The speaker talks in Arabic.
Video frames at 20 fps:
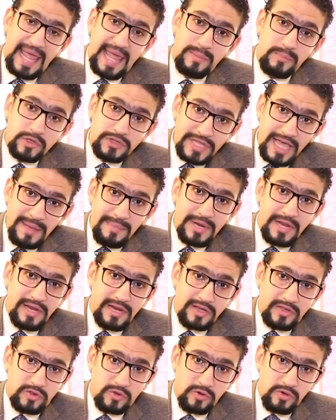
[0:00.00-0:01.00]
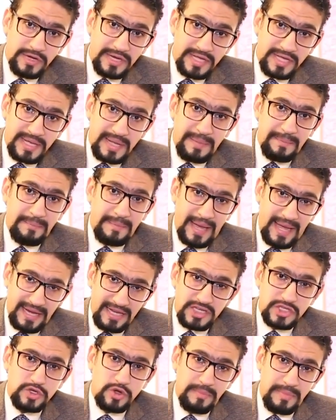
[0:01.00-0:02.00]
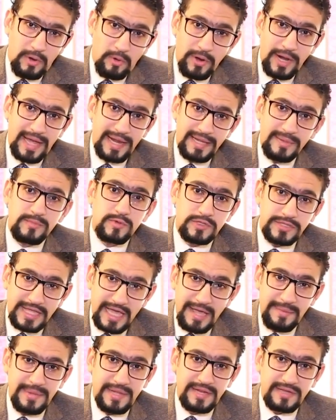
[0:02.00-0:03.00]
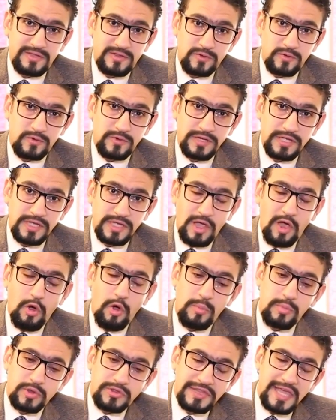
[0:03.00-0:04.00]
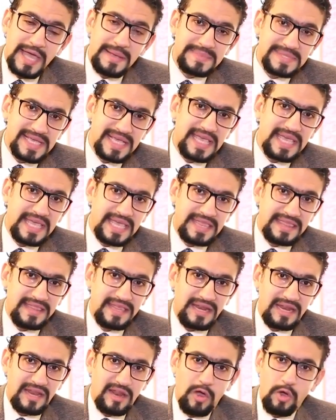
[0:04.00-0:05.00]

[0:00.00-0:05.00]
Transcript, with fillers: المتهم الالكتروني معلش لما اقول عليه متهم الكتروني هو متهم ذكي جدا